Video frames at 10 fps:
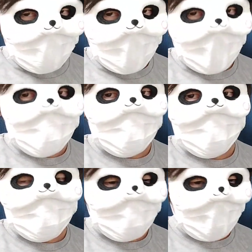ある
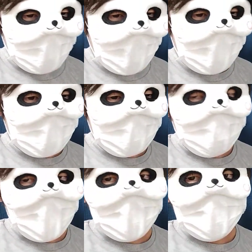ような前、
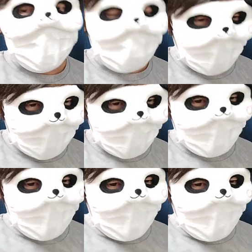前っていうのはね、
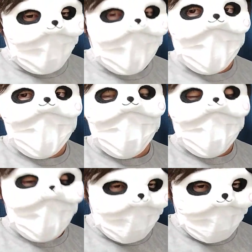みんなね
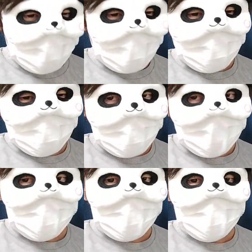備蓄しようとし
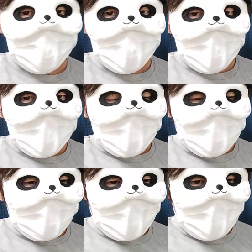ます。
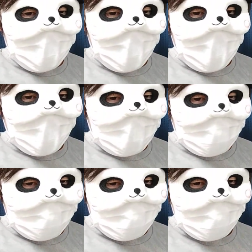で、まあ
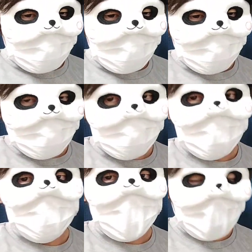
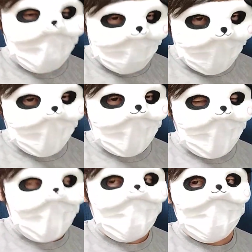そういう傾向に
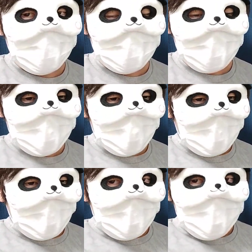あります。
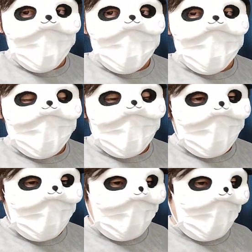
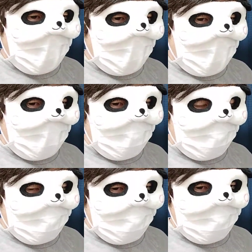で、
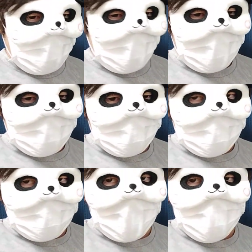まあ
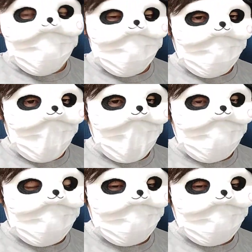台風のね、